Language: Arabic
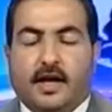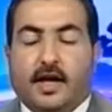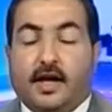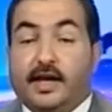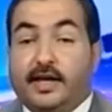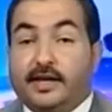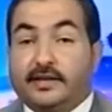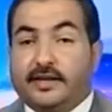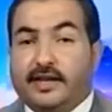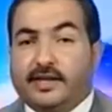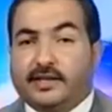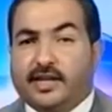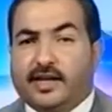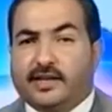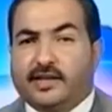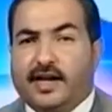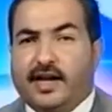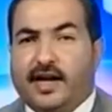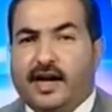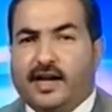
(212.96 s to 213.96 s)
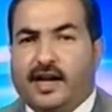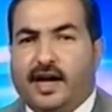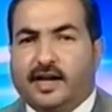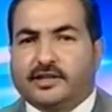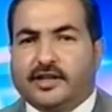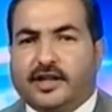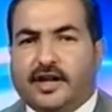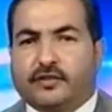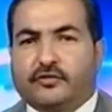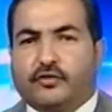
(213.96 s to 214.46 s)
احتشد
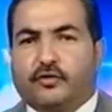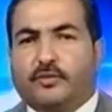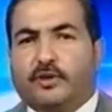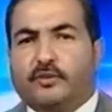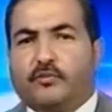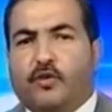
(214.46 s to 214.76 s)
العشرات من